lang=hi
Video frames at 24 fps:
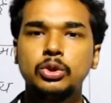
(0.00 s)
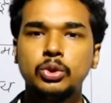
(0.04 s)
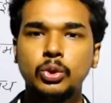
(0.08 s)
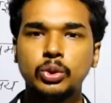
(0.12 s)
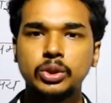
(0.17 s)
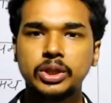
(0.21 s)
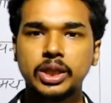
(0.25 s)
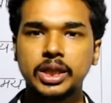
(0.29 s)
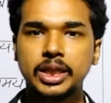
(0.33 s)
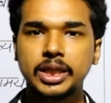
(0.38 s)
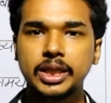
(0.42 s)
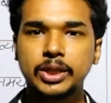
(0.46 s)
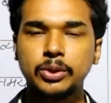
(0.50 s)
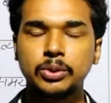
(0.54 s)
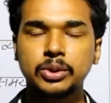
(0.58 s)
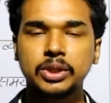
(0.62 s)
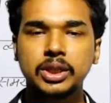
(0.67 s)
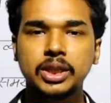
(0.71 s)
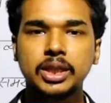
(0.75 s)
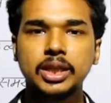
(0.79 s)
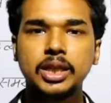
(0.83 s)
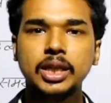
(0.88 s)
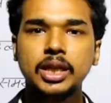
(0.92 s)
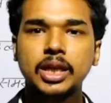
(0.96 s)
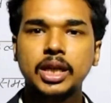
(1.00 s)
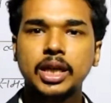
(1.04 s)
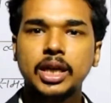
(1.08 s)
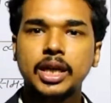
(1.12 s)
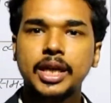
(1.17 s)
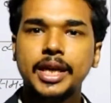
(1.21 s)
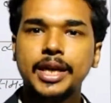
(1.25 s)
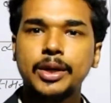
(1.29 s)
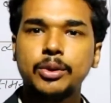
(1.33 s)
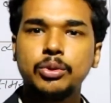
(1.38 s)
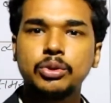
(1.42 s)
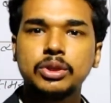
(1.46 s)
दो तरह के होते हैं
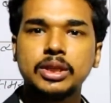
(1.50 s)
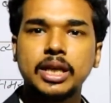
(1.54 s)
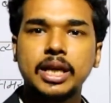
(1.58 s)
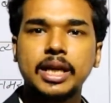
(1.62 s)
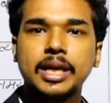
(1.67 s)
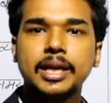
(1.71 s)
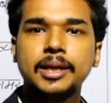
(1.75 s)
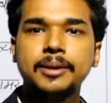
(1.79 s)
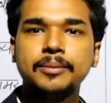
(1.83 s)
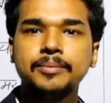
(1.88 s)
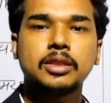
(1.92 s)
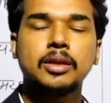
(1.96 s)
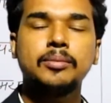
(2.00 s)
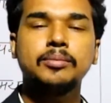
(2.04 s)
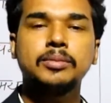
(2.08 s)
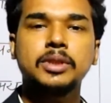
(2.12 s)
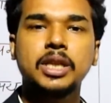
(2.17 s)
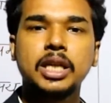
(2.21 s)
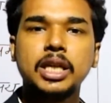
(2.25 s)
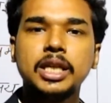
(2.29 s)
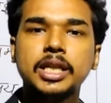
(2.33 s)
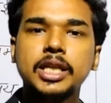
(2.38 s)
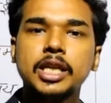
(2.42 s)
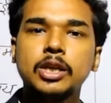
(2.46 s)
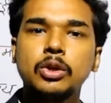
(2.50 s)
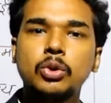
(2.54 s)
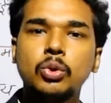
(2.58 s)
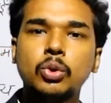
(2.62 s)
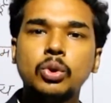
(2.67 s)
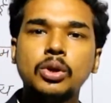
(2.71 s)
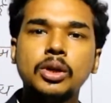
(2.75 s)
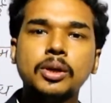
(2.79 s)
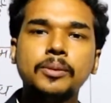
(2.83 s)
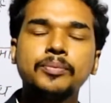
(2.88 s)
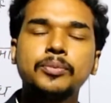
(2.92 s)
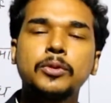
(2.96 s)
एक होता है समतलीय
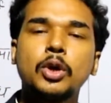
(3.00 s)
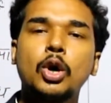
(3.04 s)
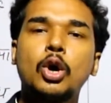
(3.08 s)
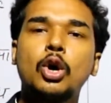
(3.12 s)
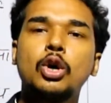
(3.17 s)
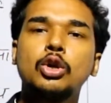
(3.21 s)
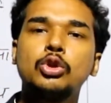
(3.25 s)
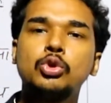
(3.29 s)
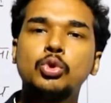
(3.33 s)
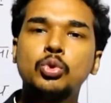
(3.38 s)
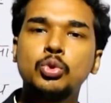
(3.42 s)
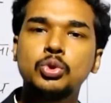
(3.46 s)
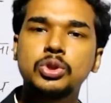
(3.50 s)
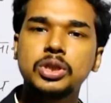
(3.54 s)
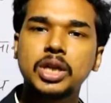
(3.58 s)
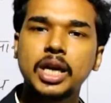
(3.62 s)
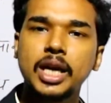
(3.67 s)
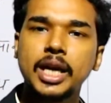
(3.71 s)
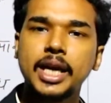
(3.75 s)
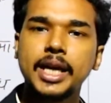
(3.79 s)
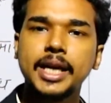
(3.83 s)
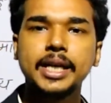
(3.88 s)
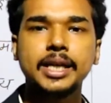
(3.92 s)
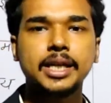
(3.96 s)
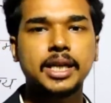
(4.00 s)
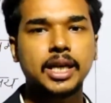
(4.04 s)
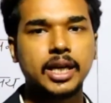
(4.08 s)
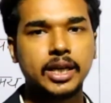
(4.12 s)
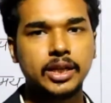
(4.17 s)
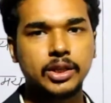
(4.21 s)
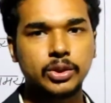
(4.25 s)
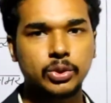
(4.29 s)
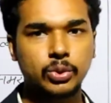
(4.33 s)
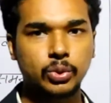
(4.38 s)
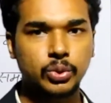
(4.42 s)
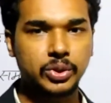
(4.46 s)
कोड और दूसरा है
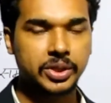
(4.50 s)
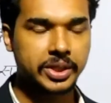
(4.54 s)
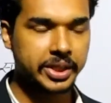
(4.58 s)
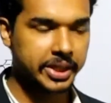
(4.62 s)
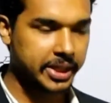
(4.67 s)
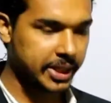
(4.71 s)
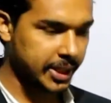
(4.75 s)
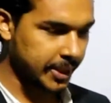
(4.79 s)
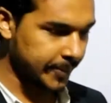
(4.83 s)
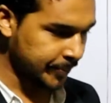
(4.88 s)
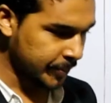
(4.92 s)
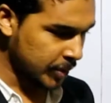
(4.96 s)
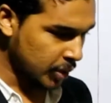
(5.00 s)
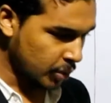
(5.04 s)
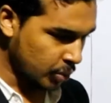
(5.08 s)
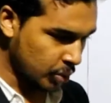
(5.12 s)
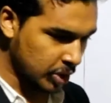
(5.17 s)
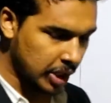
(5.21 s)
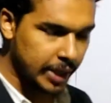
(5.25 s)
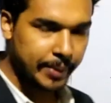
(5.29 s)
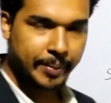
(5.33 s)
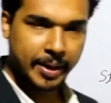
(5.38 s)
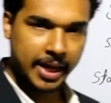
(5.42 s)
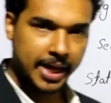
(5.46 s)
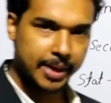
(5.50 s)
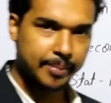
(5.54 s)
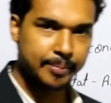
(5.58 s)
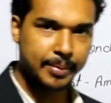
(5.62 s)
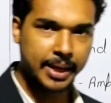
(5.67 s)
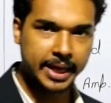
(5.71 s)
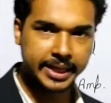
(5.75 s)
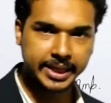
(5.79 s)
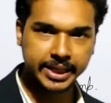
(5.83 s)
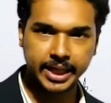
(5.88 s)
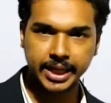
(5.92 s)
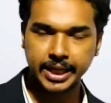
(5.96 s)
घन कोड ठीक है उनके बारे में
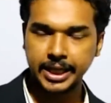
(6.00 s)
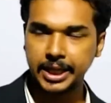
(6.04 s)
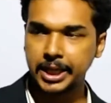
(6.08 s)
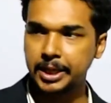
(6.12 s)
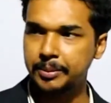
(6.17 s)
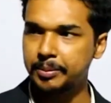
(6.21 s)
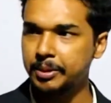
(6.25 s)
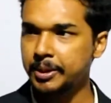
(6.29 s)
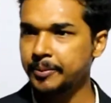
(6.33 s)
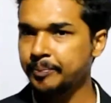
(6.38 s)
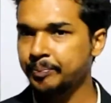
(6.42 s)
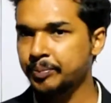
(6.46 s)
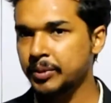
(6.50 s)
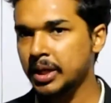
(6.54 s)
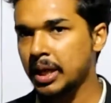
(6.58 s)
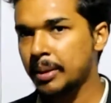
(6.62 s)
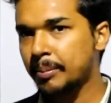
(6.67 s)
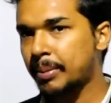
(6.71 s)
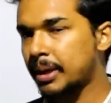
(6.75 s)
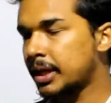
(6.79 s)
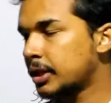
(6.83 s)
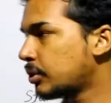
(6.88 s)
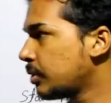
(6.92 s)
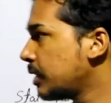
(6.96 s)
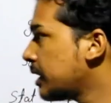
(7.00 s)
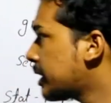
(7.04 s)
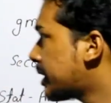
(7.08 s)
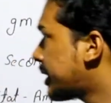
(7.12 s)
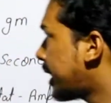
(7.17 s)
बात करेंगे अभी पहले तो इन